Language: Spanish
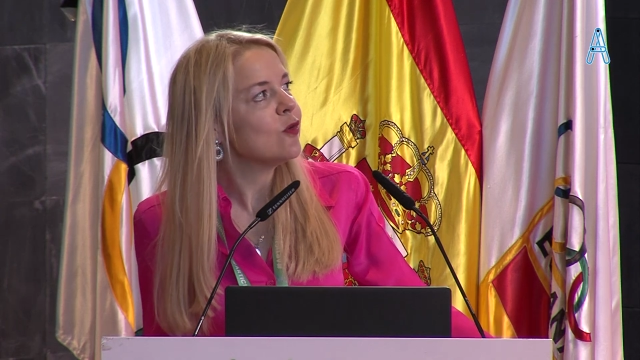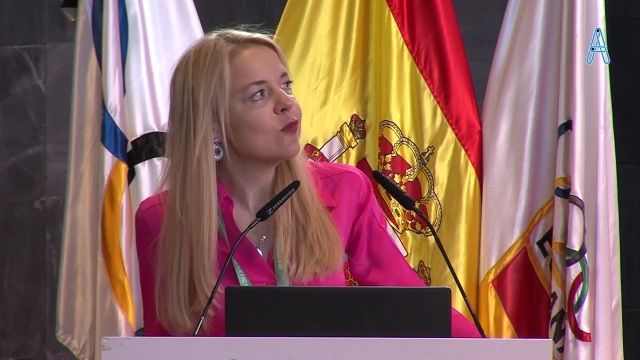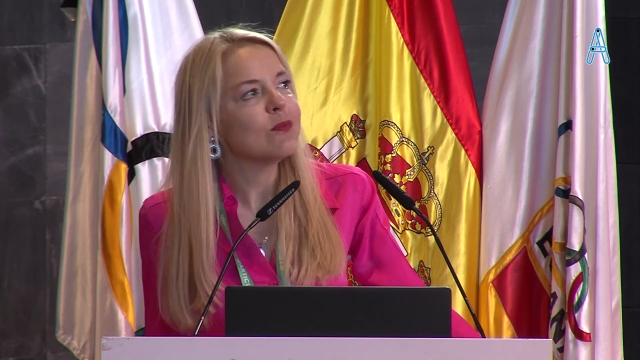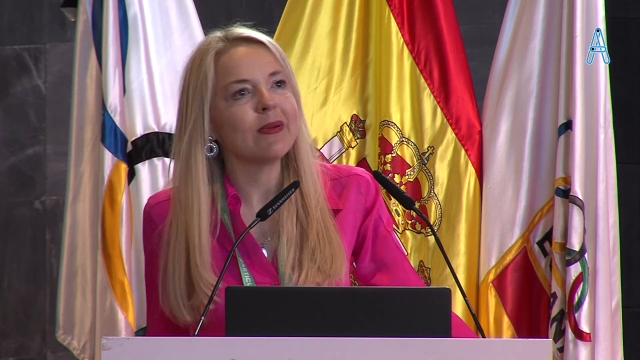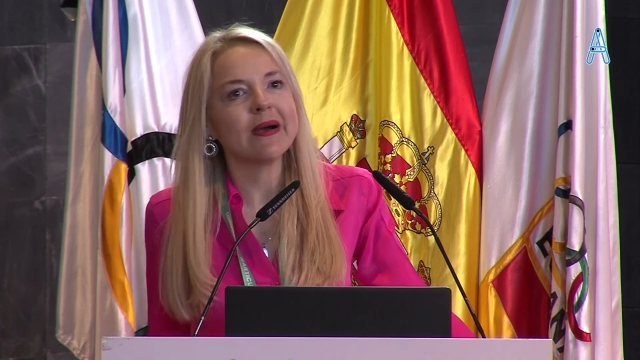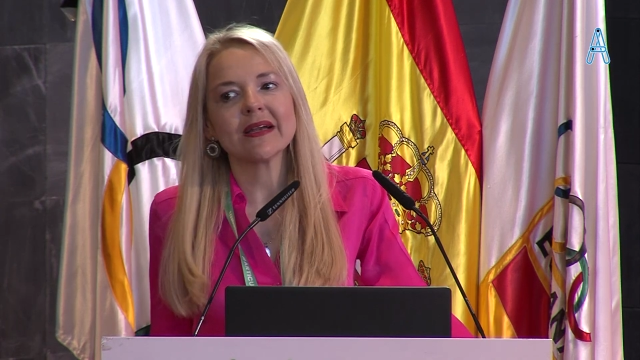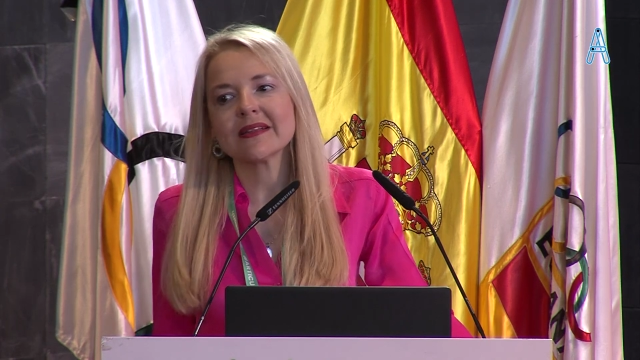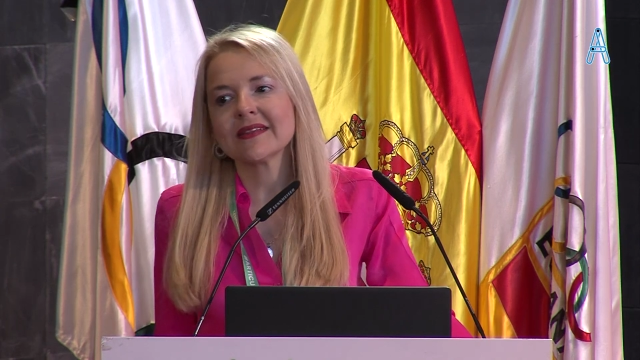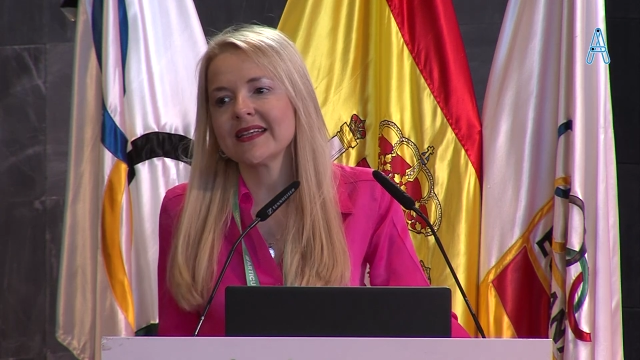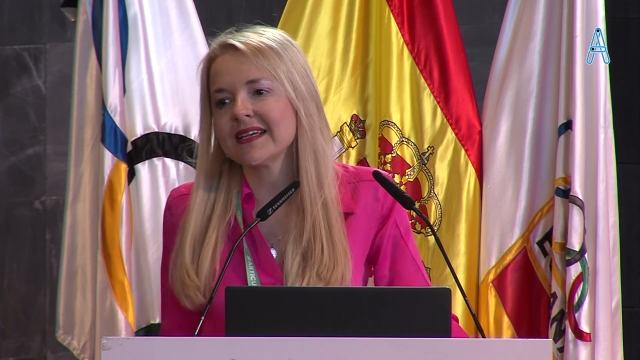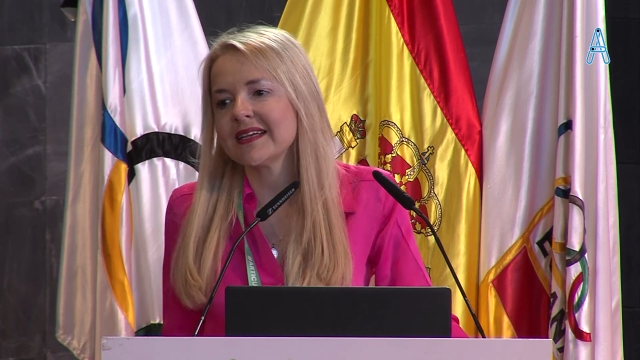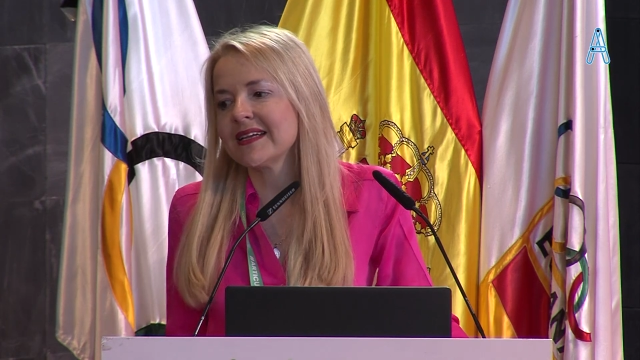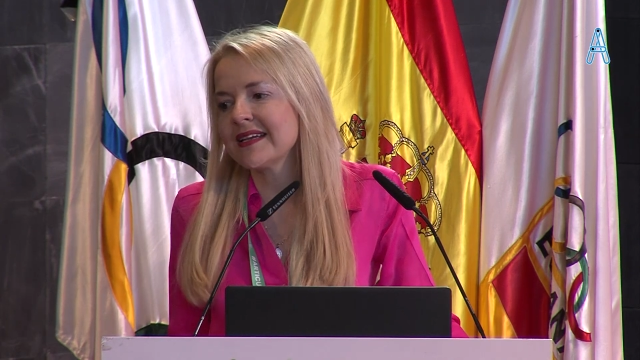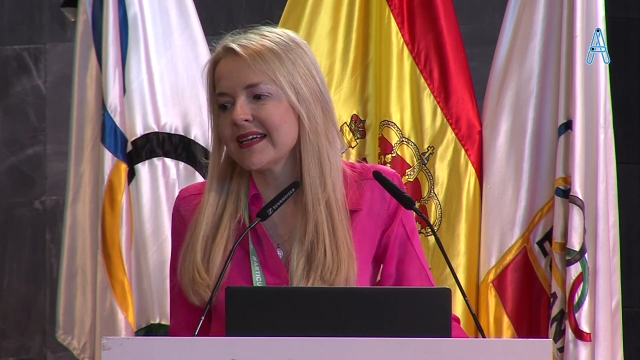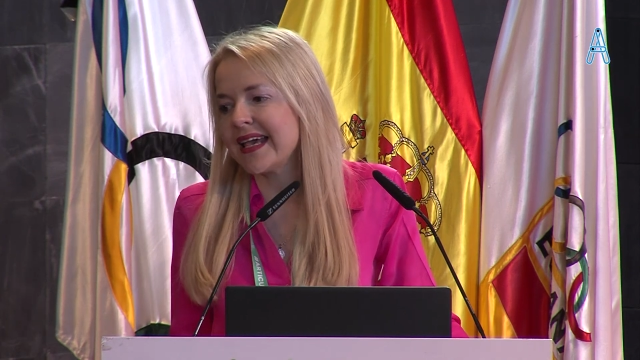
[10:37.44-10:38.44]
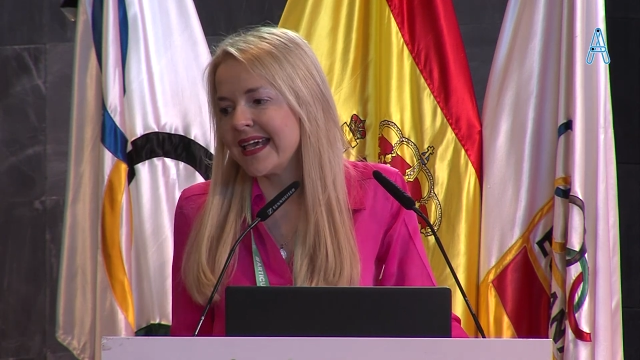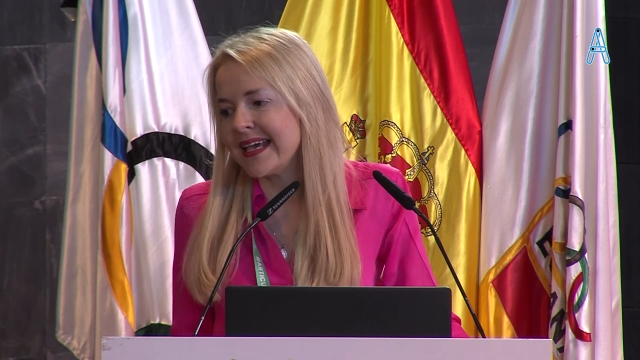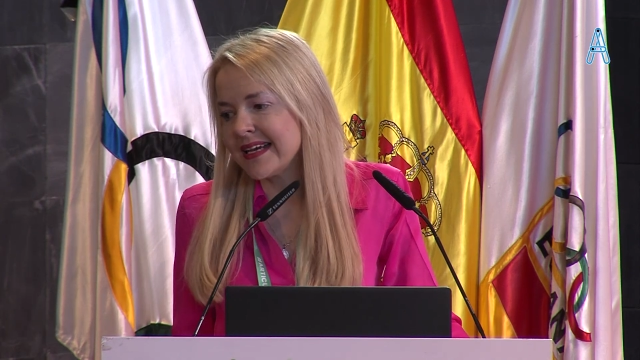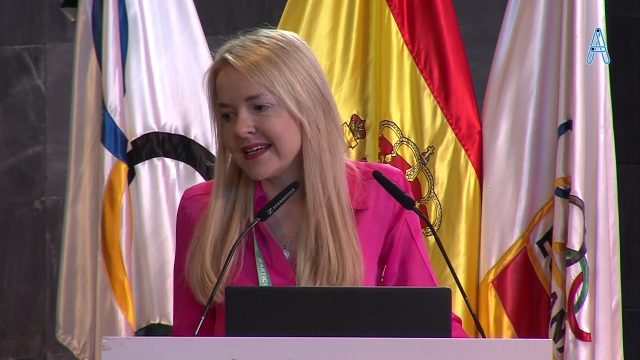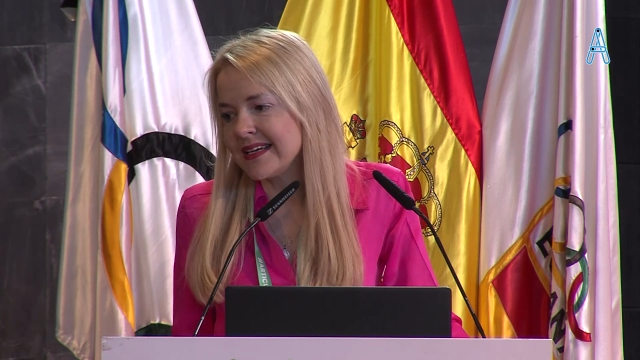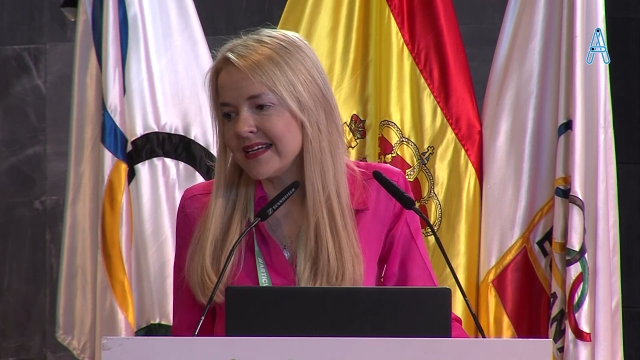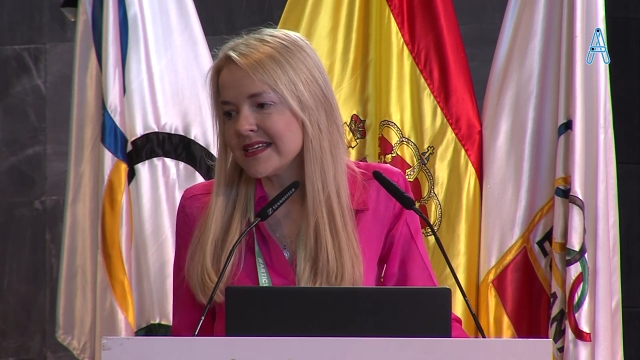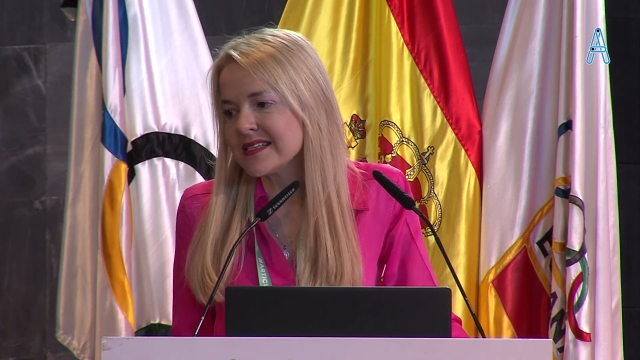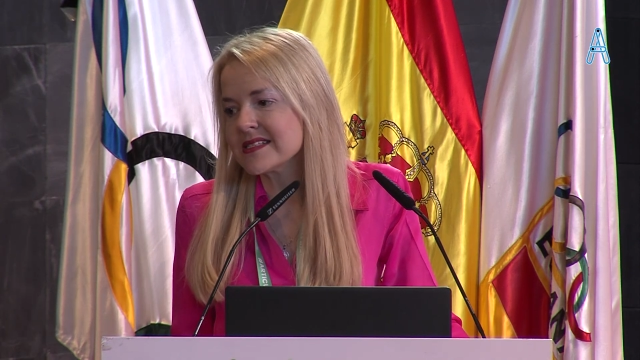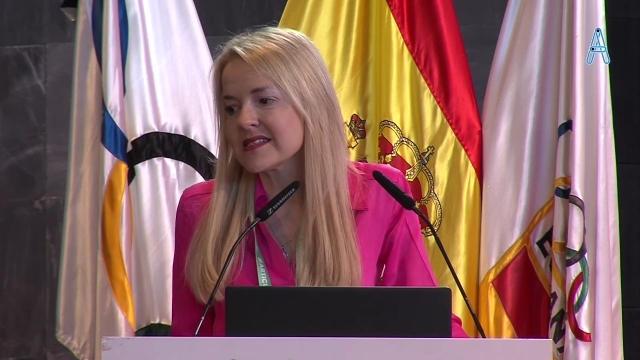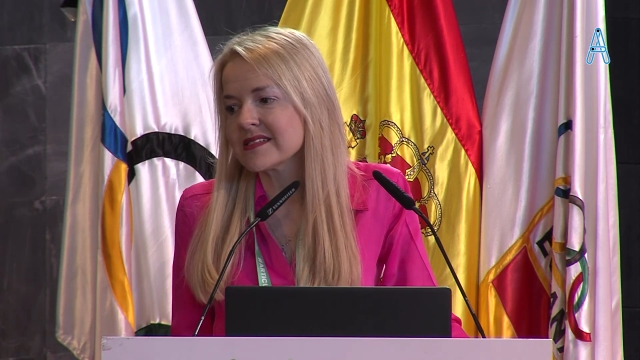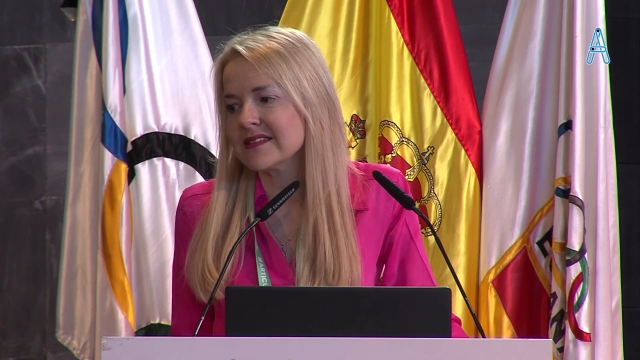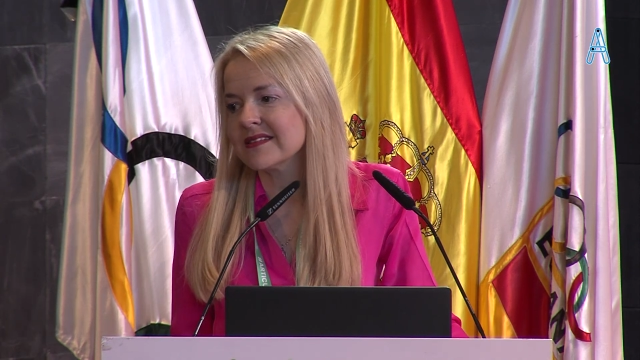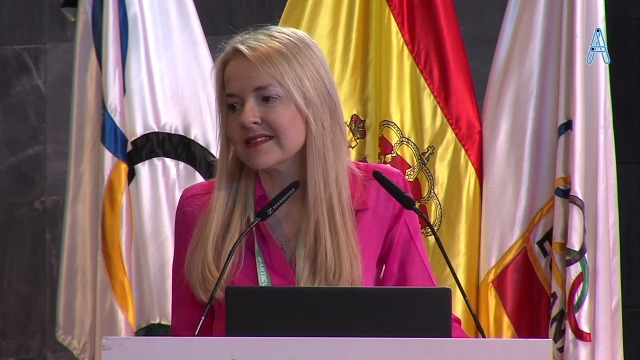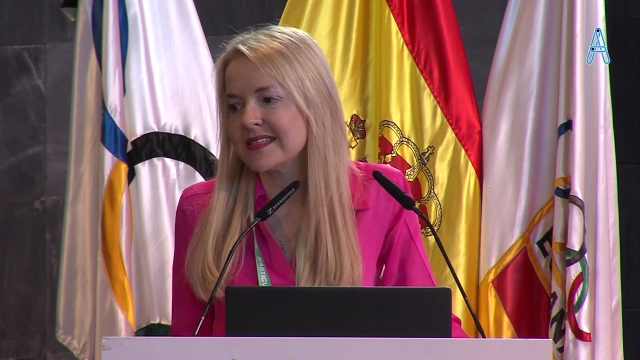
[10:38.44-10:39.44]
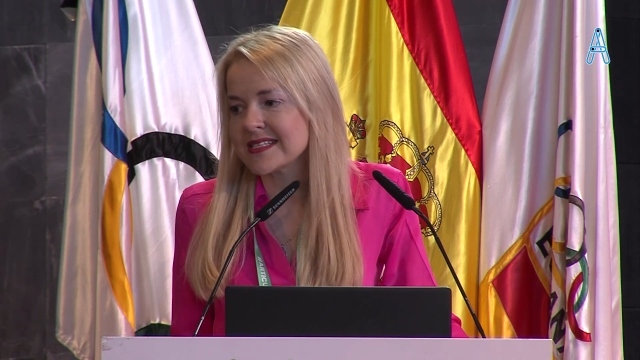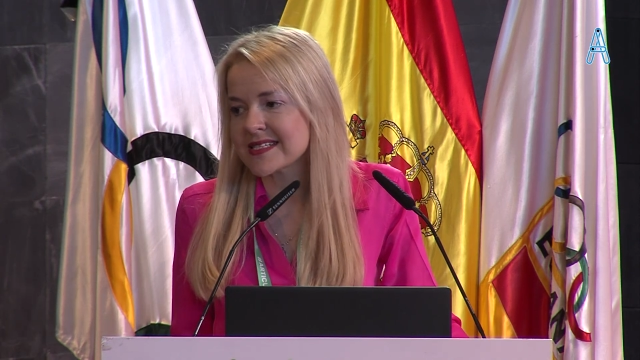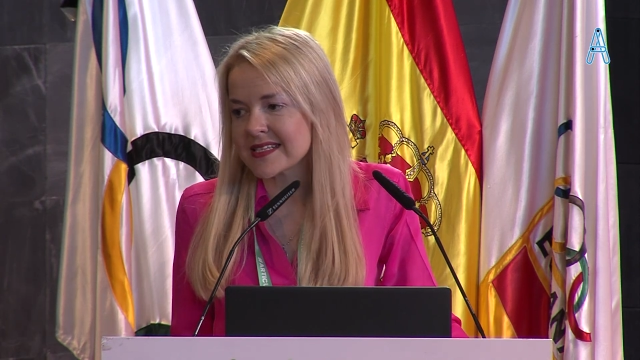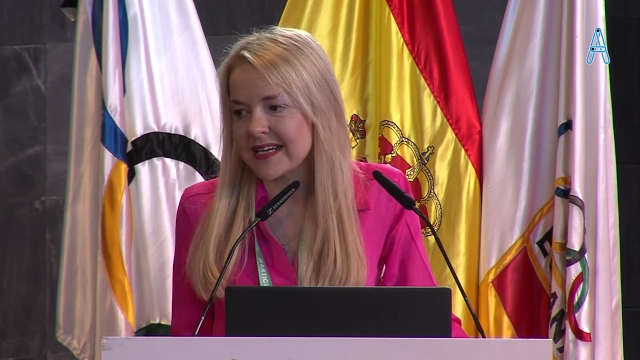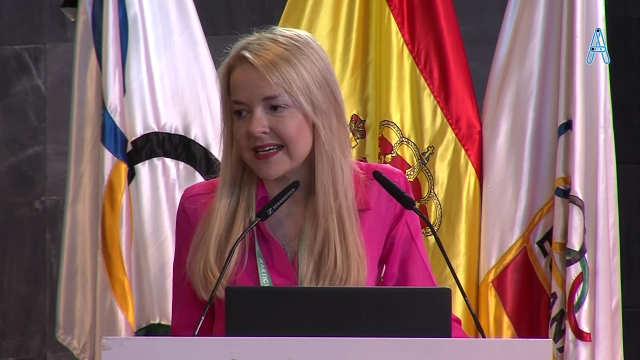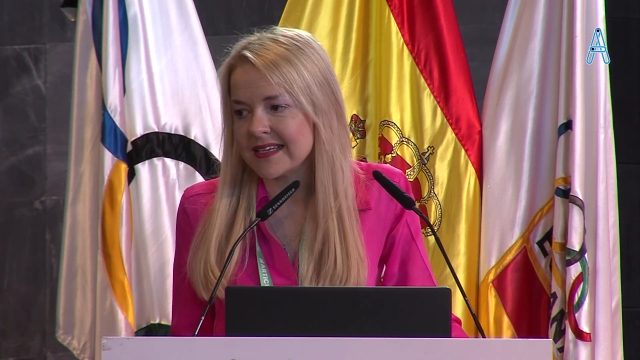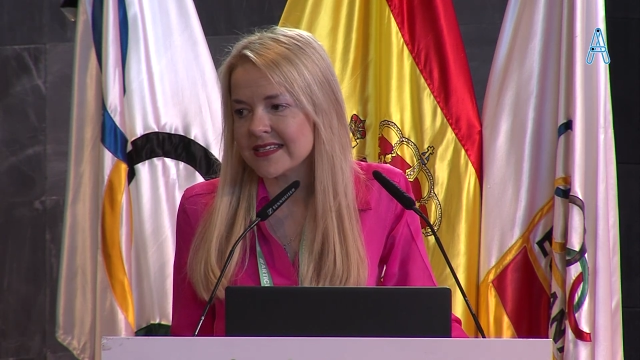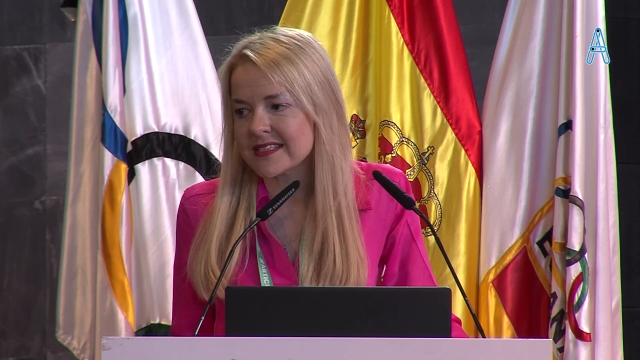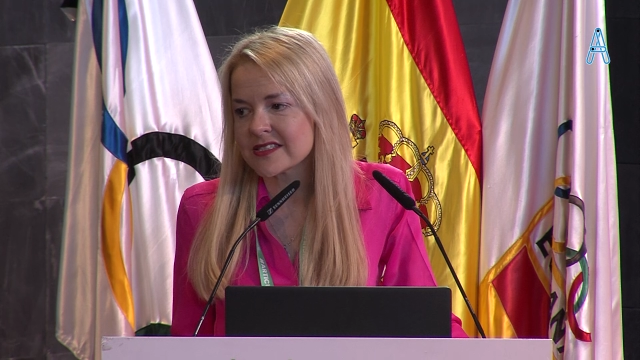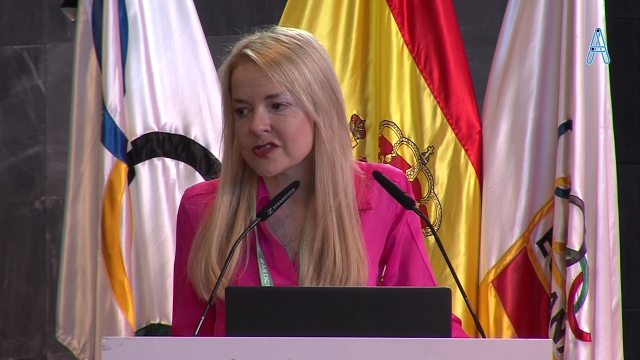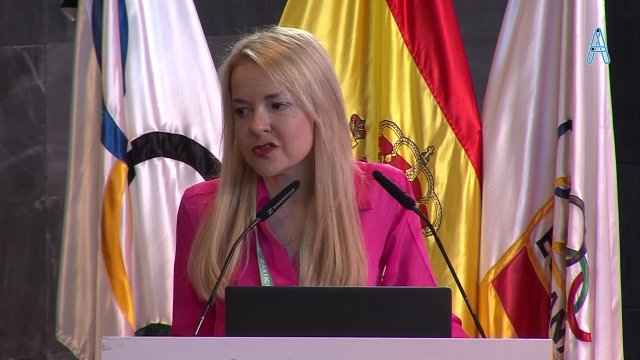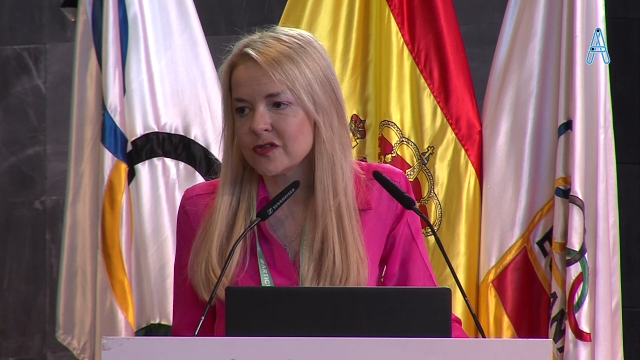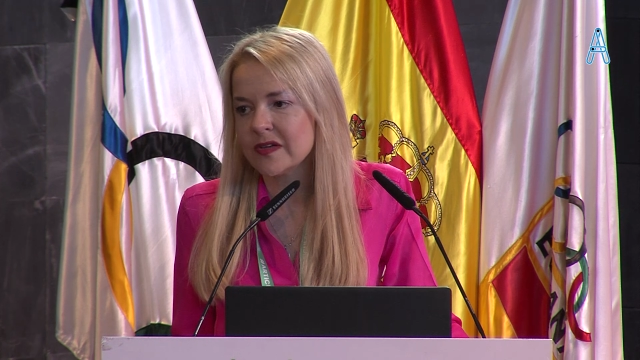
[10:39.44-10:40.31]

lumbar tienen hernias discales